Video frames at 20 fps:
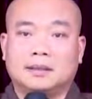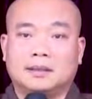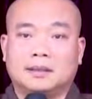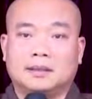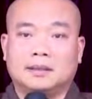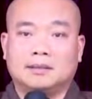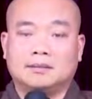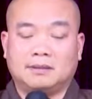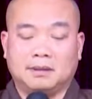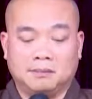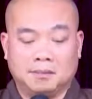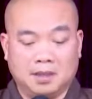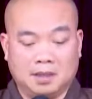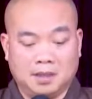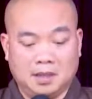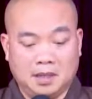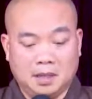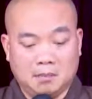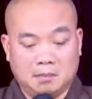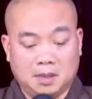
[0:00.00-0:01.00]
À, và
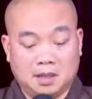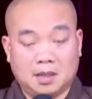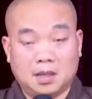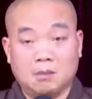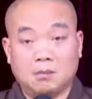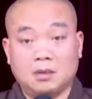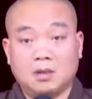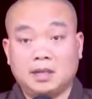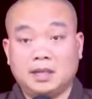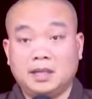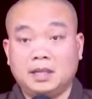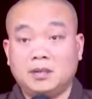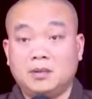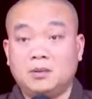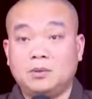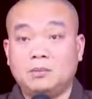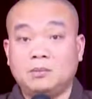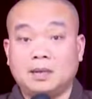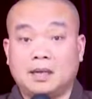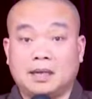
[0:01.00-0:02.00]
mình mình không có
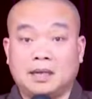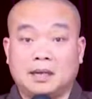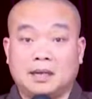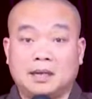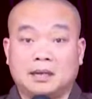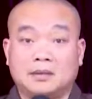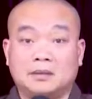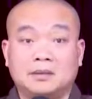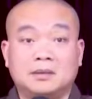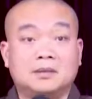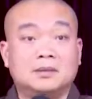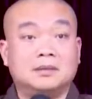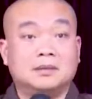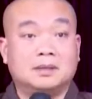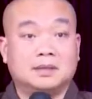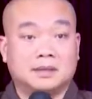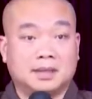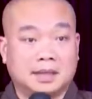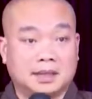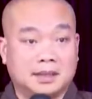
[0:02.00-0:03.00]
khiếu mà nương
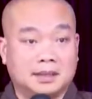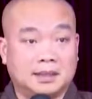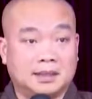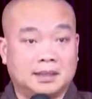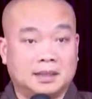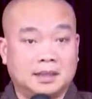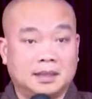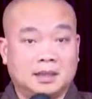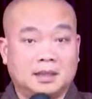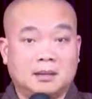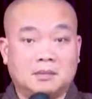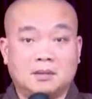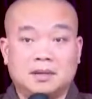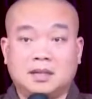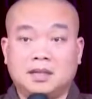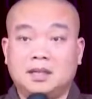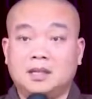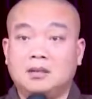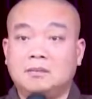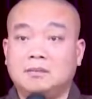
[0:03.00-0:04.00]
tựa Thầy, không
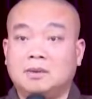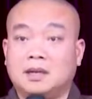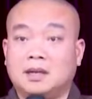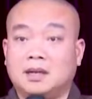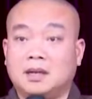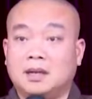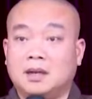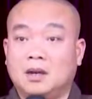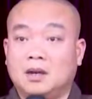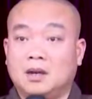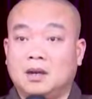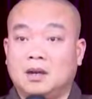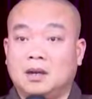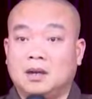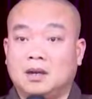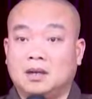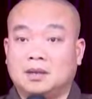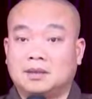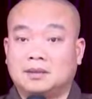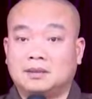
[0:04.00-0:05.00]
có khiếu mà
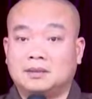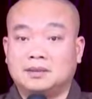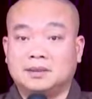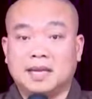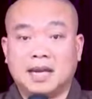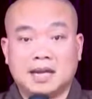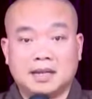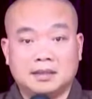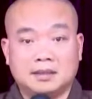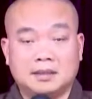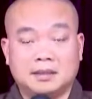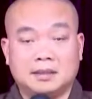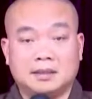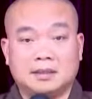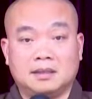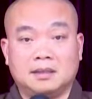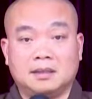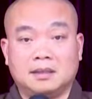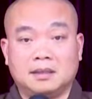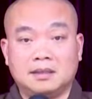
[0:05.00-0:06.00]
à, gia
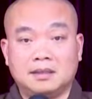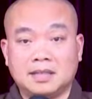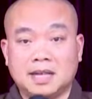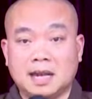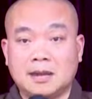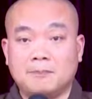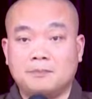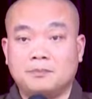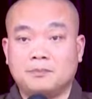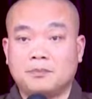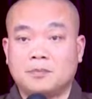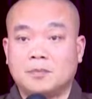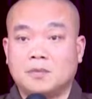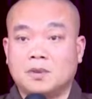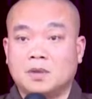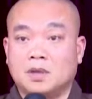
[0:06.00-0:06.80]
trì lễ sám,